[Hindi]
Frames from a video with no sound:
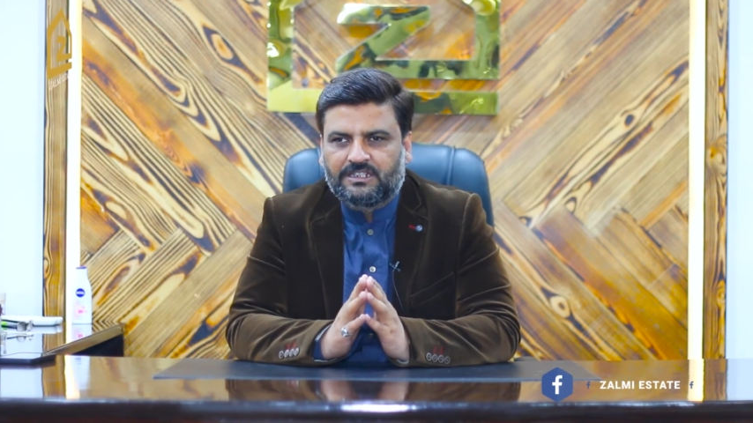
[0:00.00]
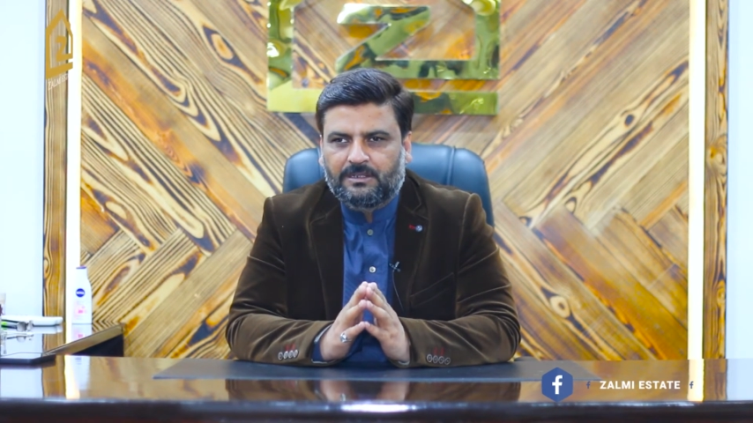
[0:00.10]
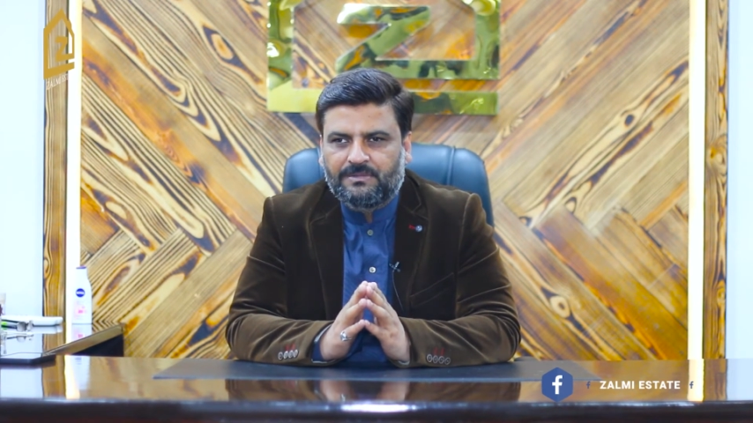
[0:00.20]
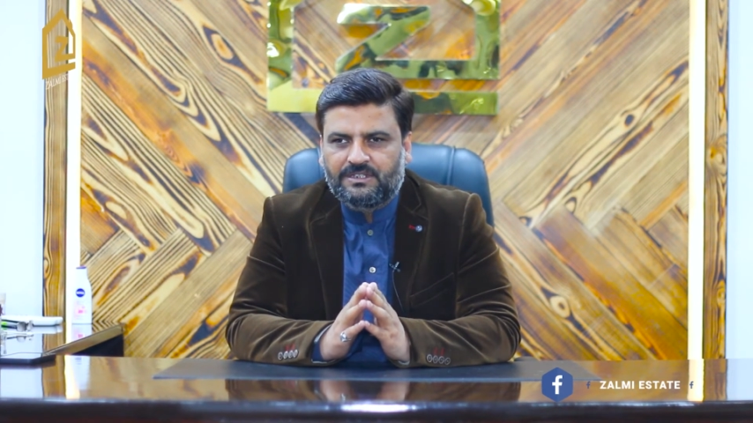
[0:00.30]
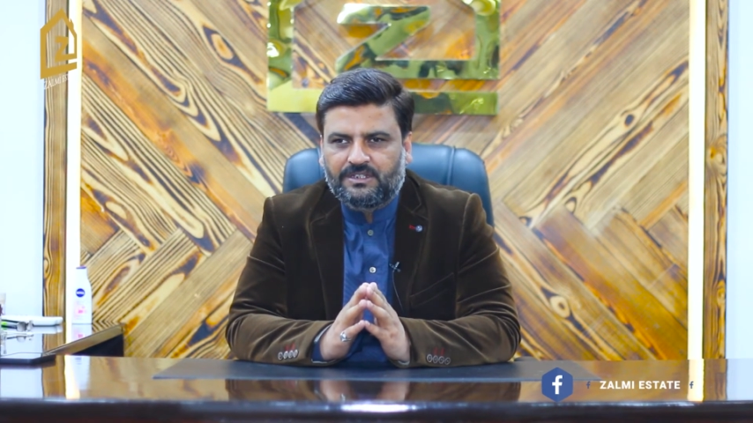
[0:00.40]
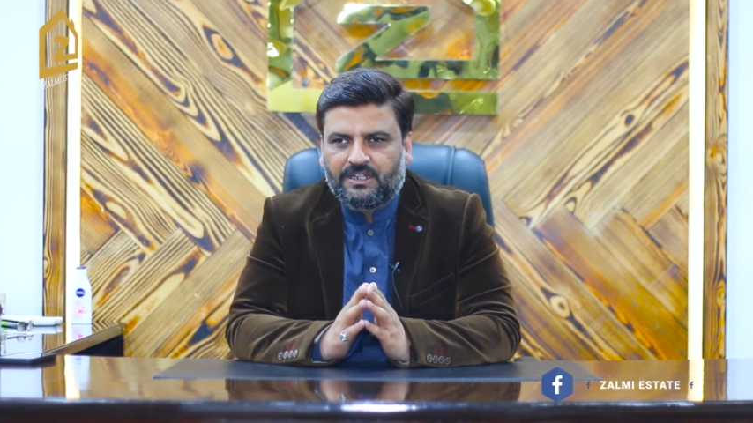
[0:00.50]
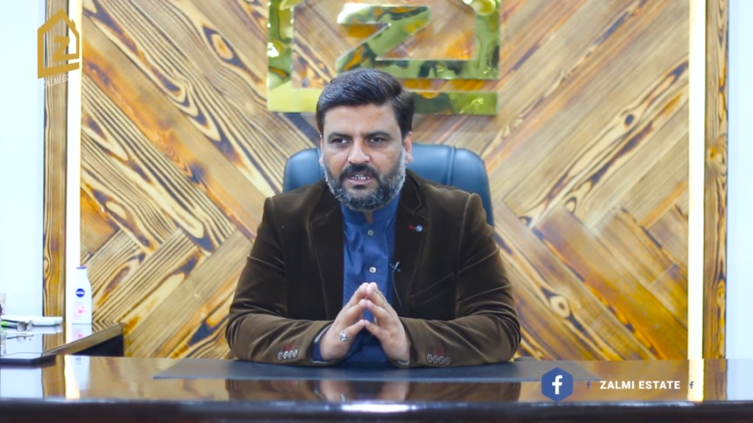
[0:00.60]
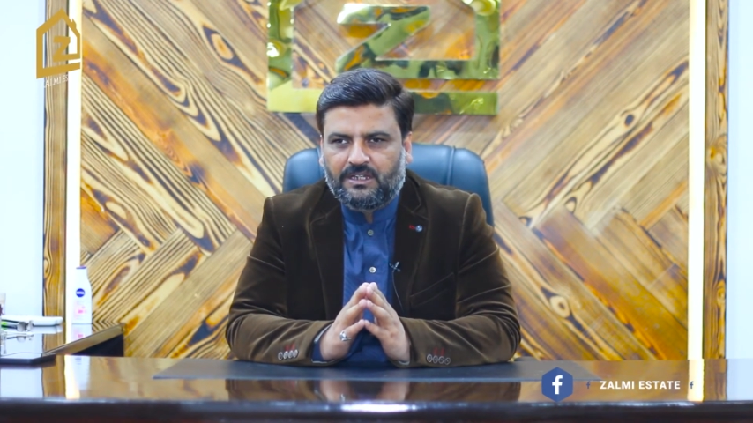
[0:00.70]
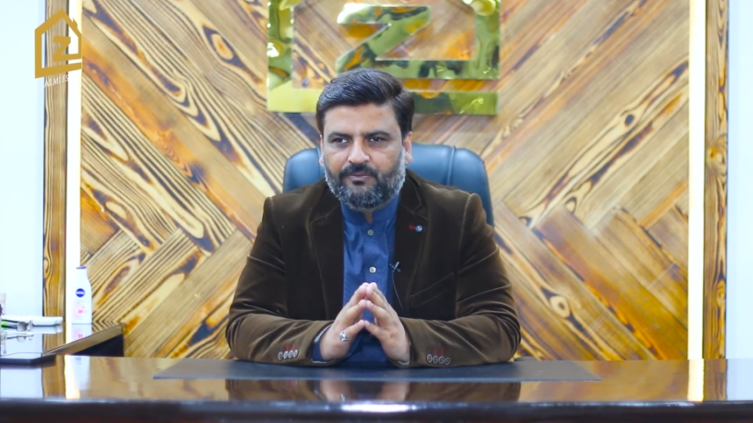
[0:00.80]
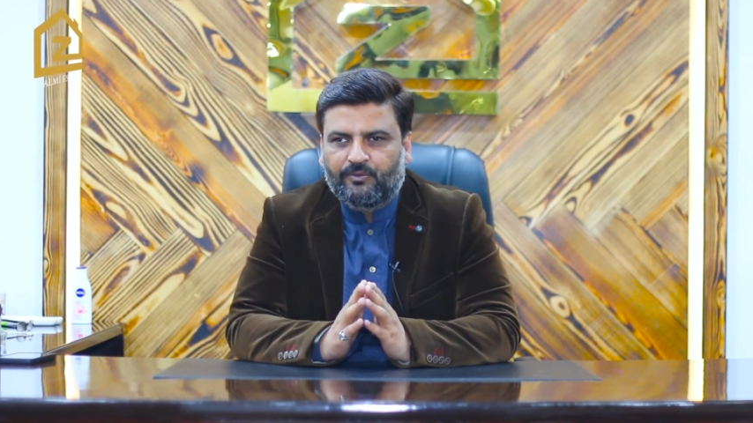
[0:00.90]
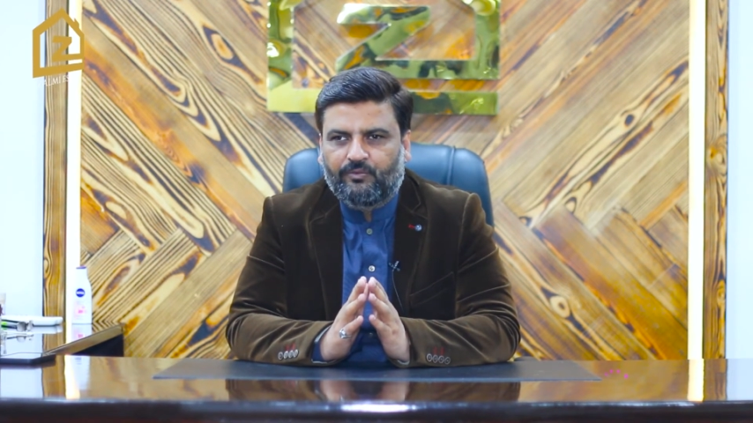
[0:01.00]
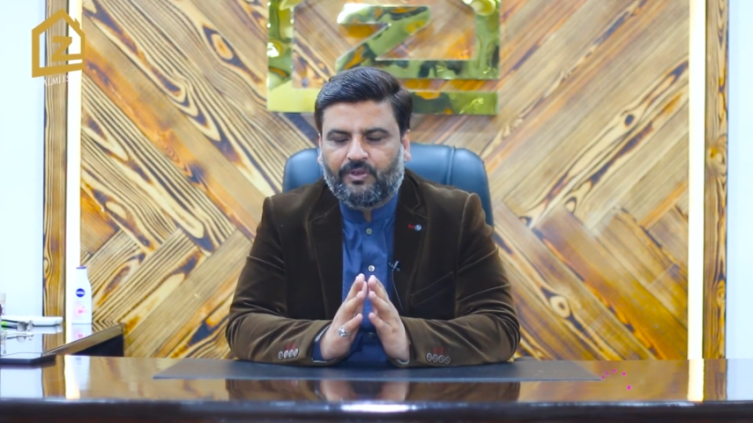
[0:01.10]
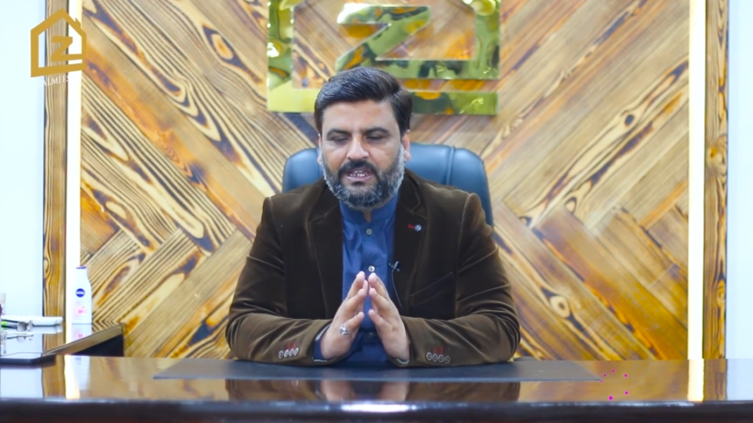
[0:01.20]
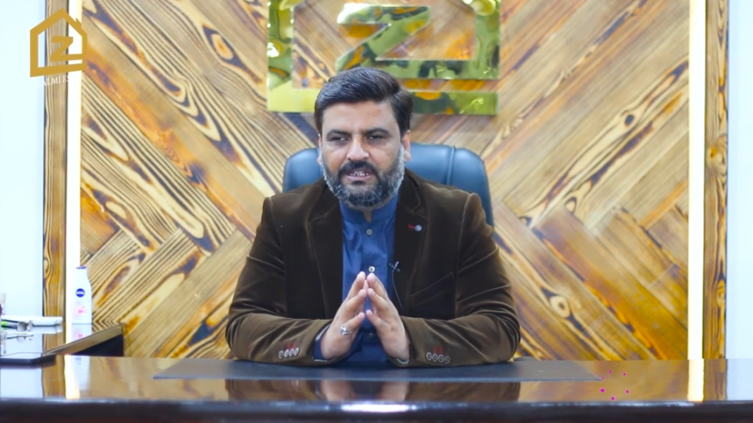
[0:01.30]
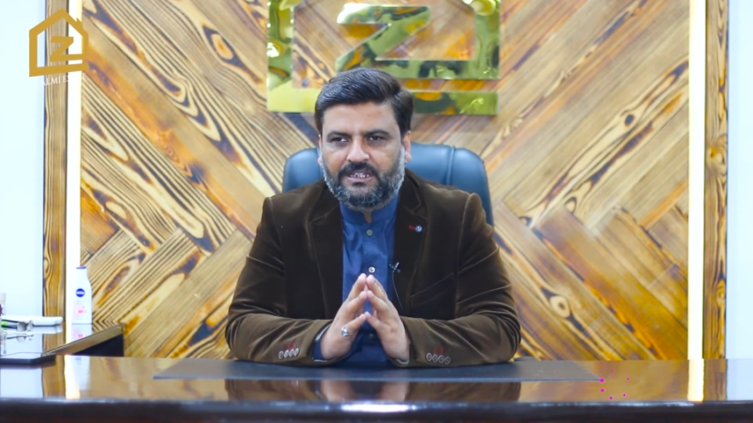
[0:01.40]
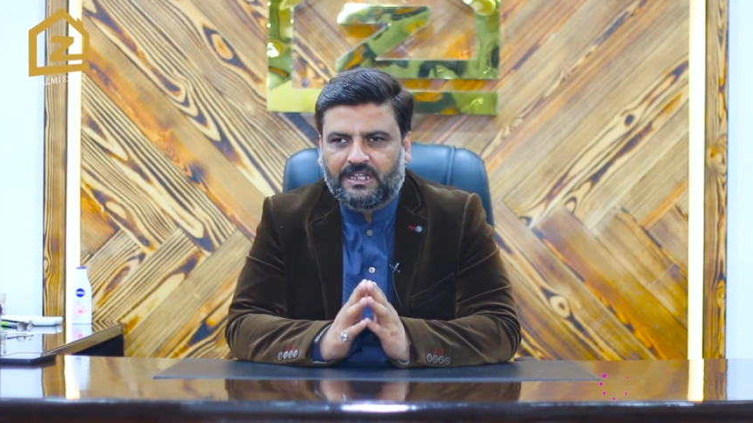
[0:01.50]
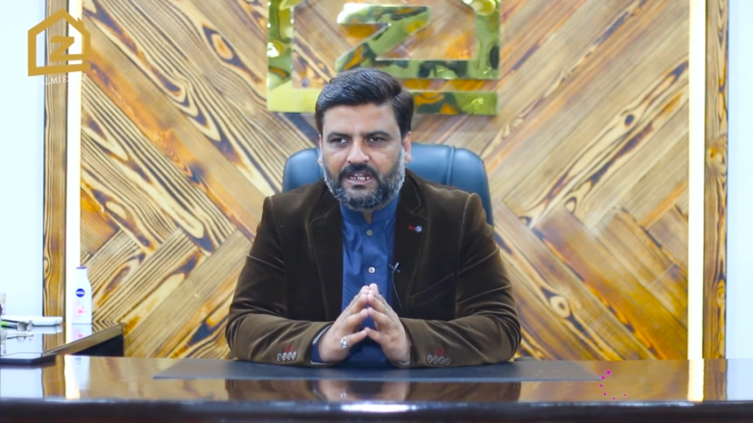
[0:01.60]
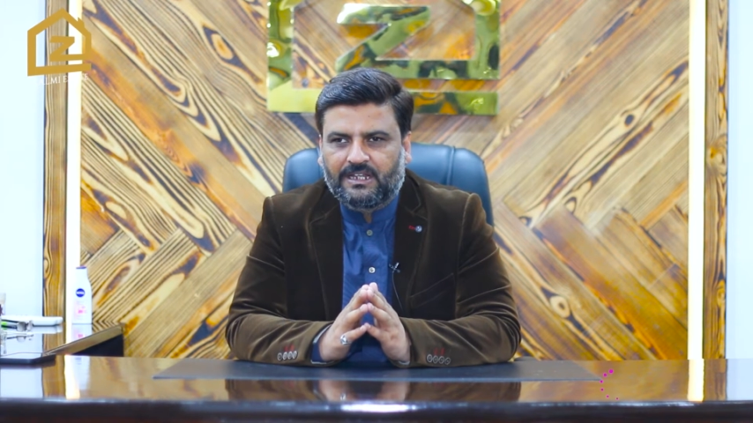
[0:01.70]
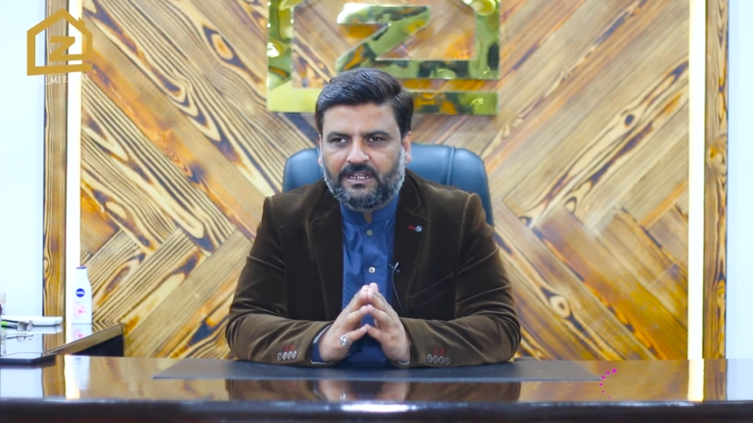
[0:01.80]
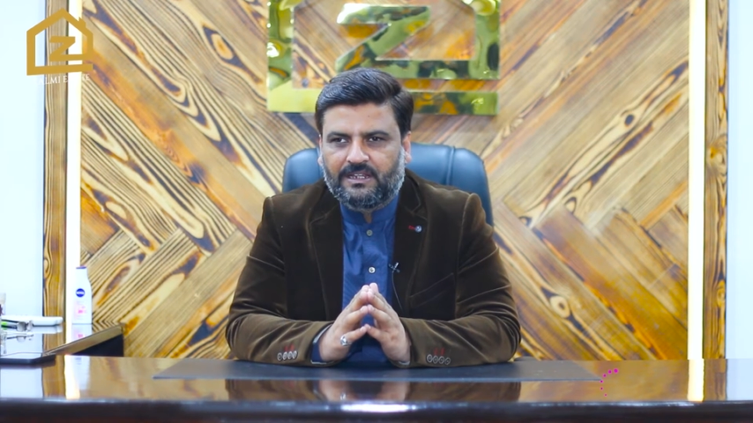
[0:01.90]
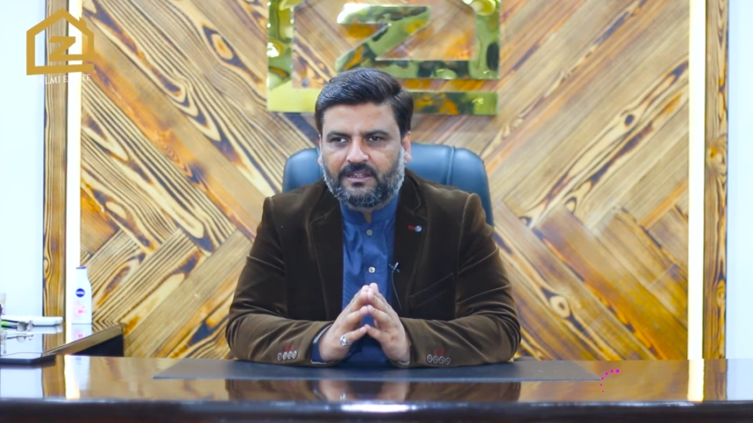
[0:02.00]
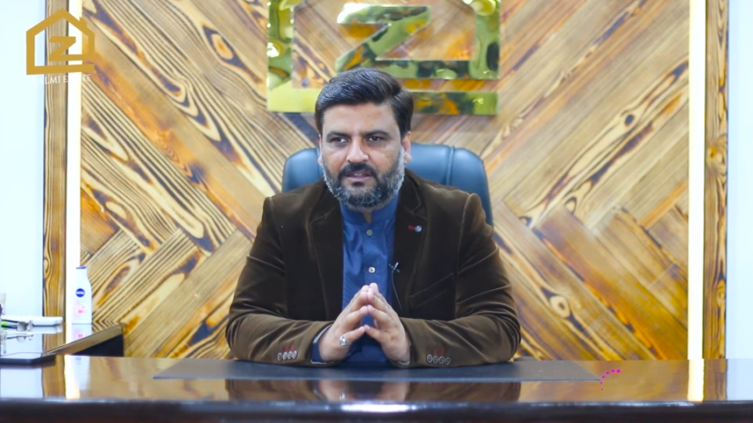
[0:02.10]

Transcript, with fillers: जलमी स्टेट वो वाद इदारा है